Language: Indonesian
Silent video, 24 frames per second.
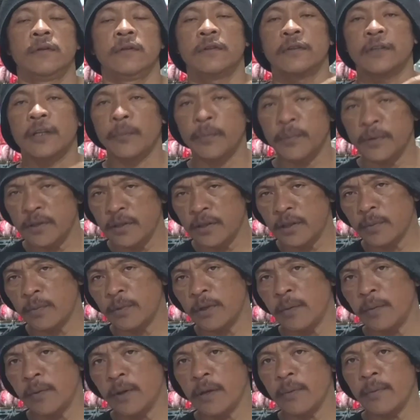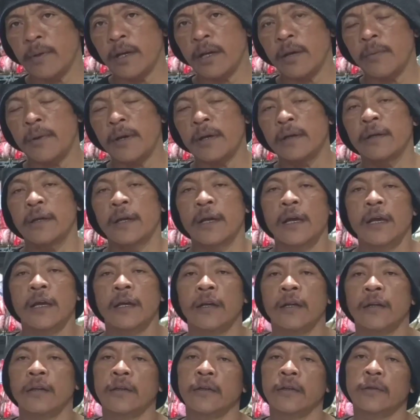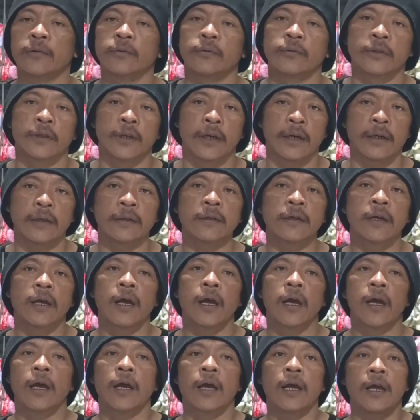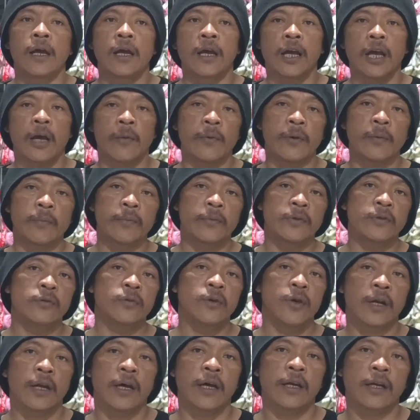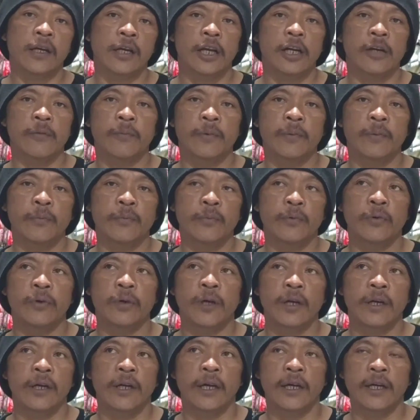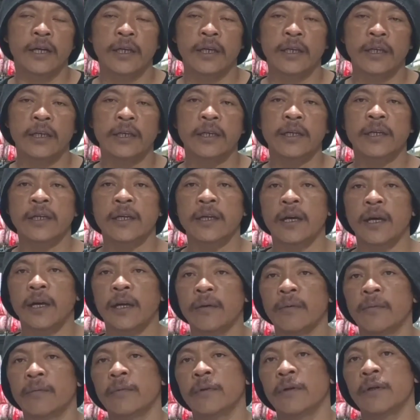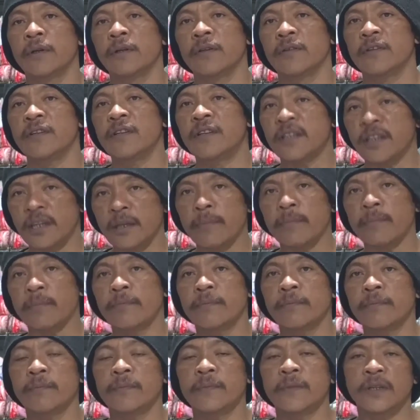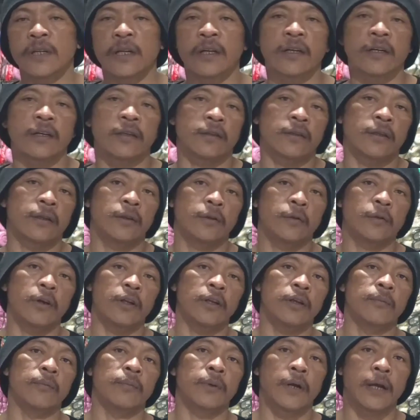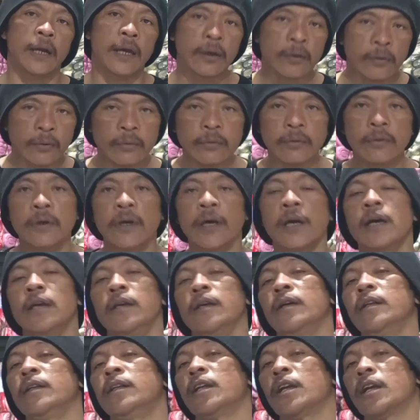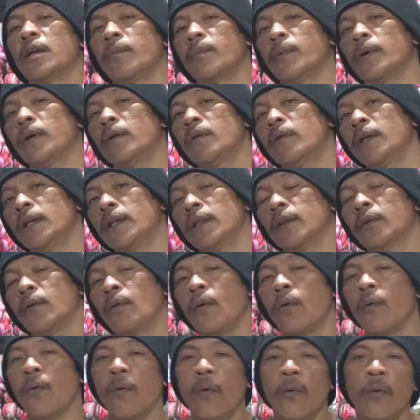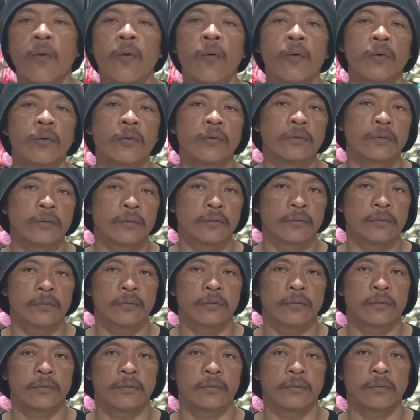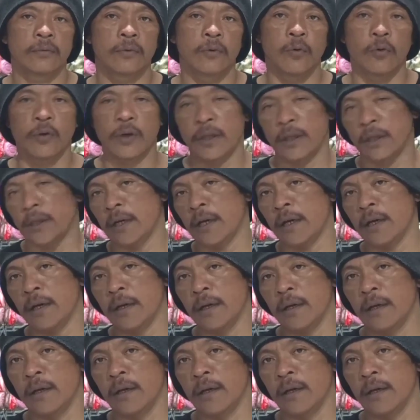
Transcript: Tapi sistemnya bagaimana, Bang? Nah, tentunya kami menjual harga lebih murah dari ini dengan sistem dan ketentuan yang berlaku yang diterapkan oleh toko kita.